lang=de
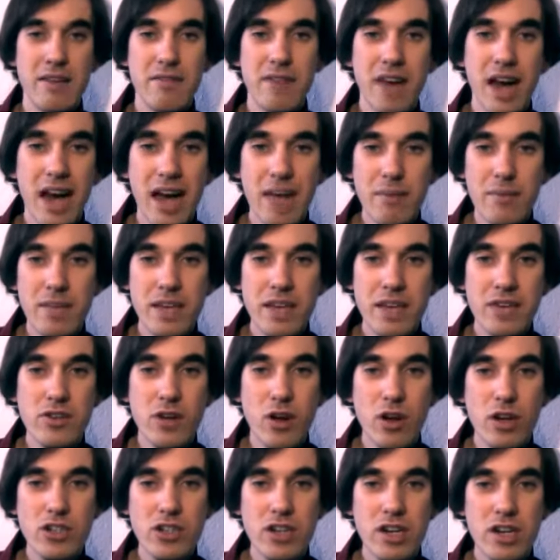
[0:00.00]
Wir haben hier in
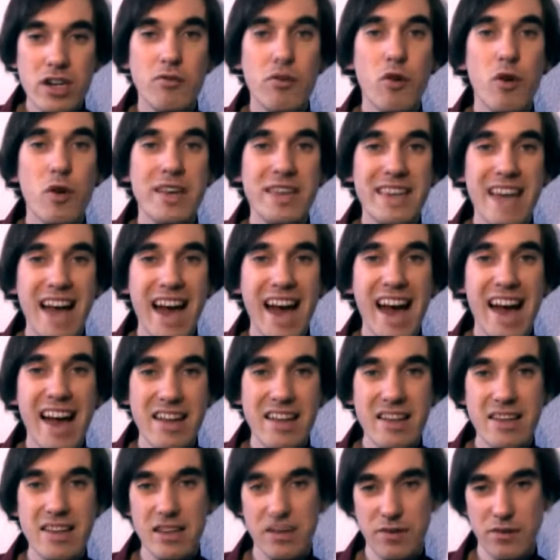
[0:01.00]
Deutschland vor
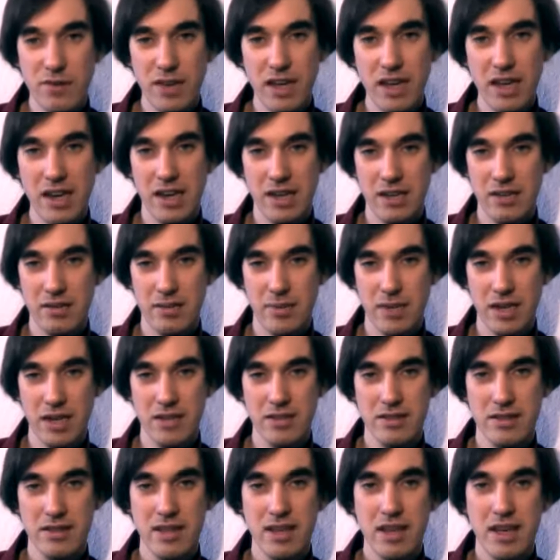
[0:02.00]
Jahren den Fehler
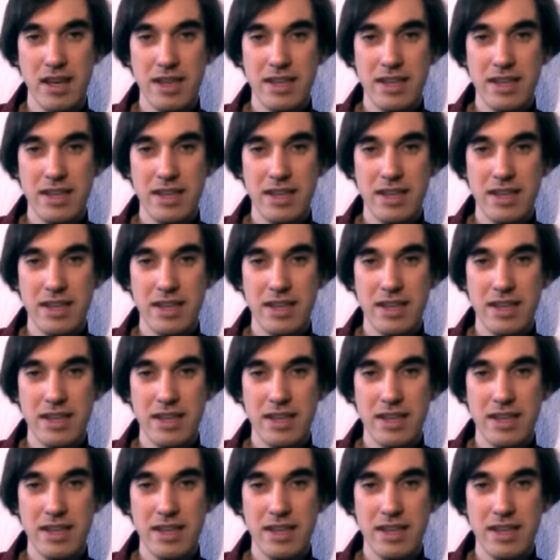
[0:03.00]
gemacht,